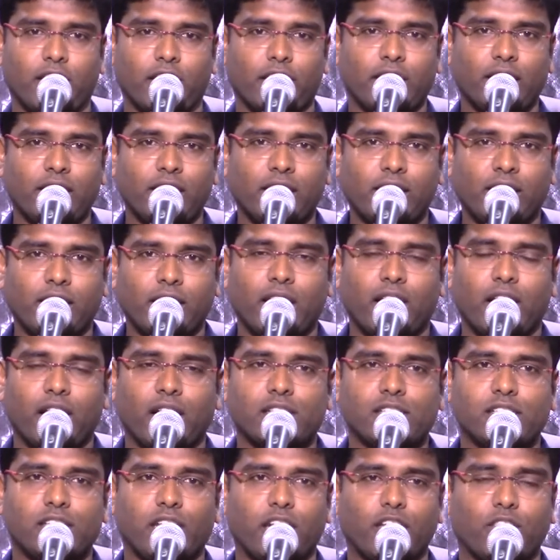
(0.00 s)
இந்துக்களாக
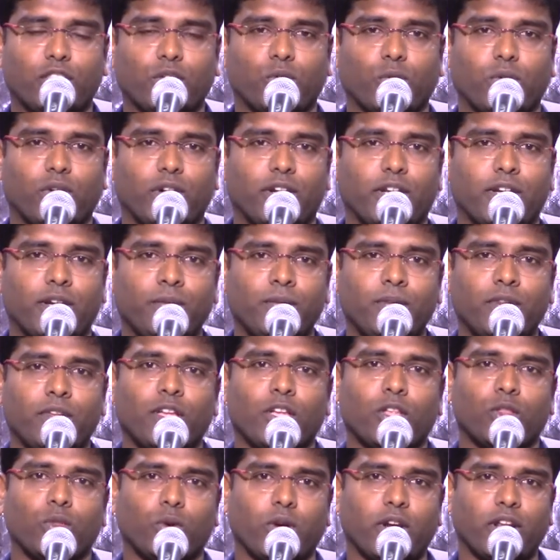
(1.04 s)
சேர்த்து கொண்டு
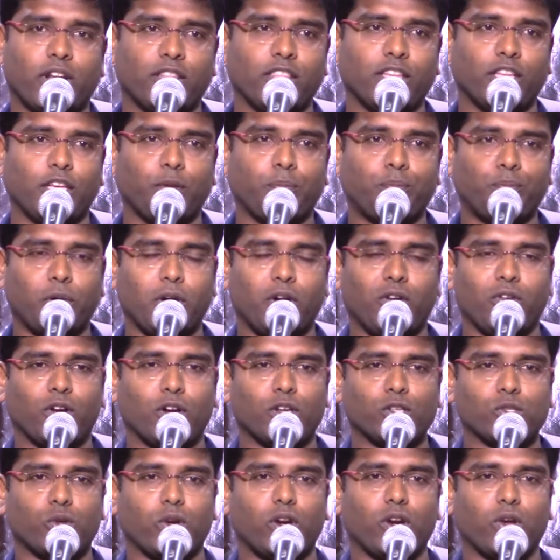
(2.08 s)
தொடர்ந்து இப்போ
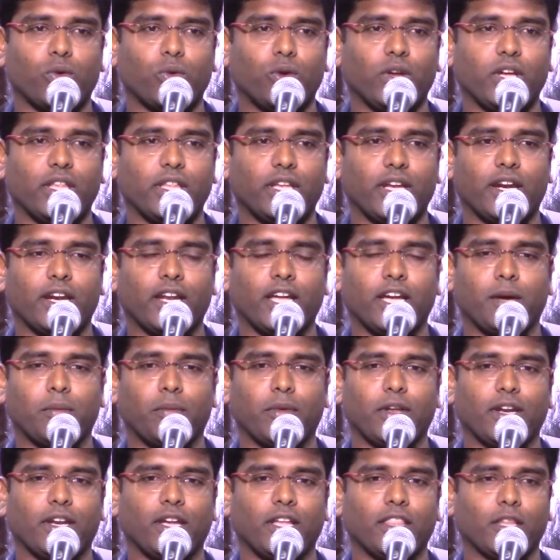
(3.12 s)
அவங்க சொல்லக்கூடியது என்ன
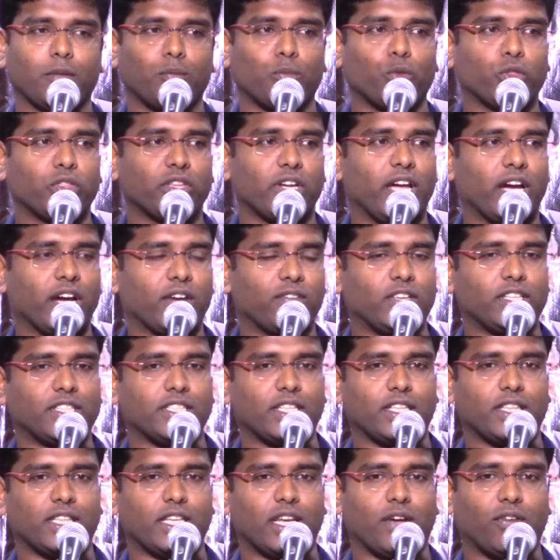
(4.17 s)
அப்படின்னா இந்த முத்தலாக்
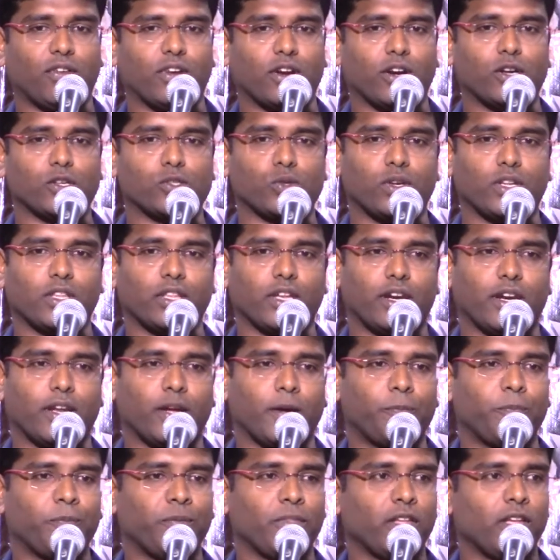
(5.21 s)
விஷயத்தில் அவர்கள் சொன்னது என்ன
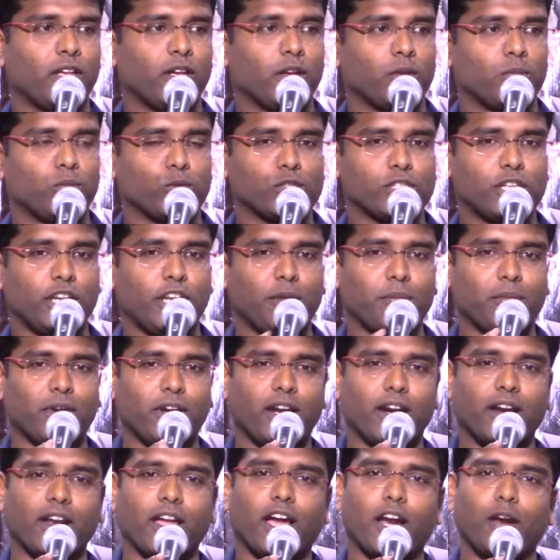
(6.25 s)

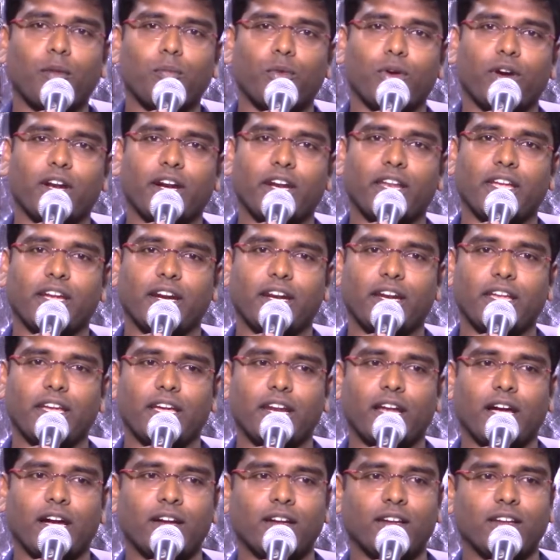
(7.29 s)
முஸ்லீம்லாம் நாலு பொண்டாட்டி
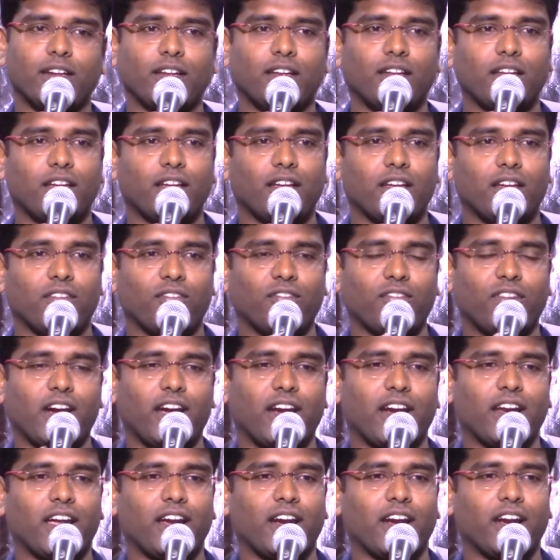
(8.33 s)
கட்டிக்கிறான்
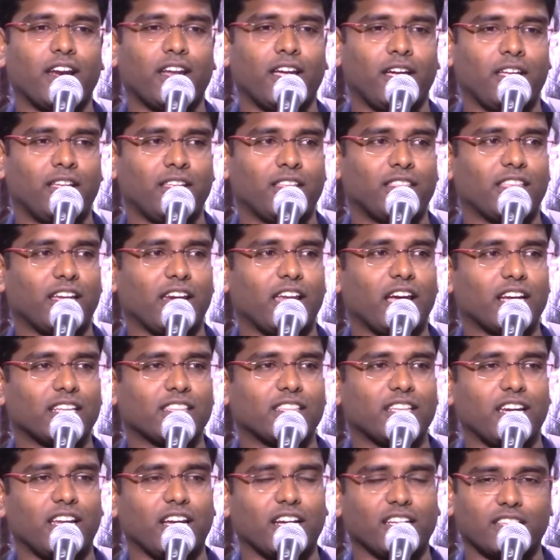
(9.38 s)
வேணான்னா
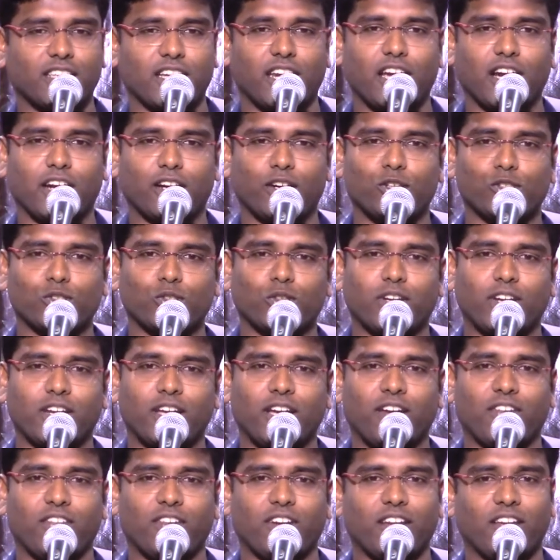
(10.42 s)
தலாக் தலாக் தலாக்னு
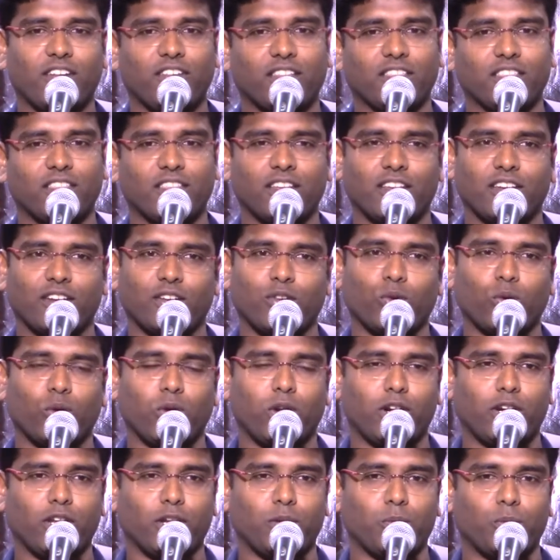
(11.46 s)
சொன்னால் அவன்லாம் வந்து
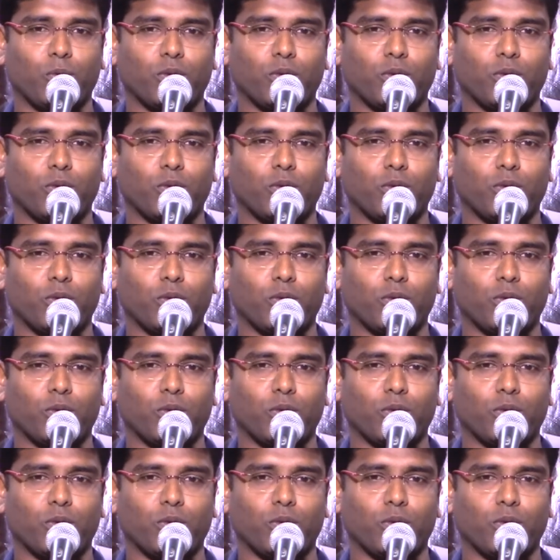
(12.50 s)
கோர்ட்டுக்கு போக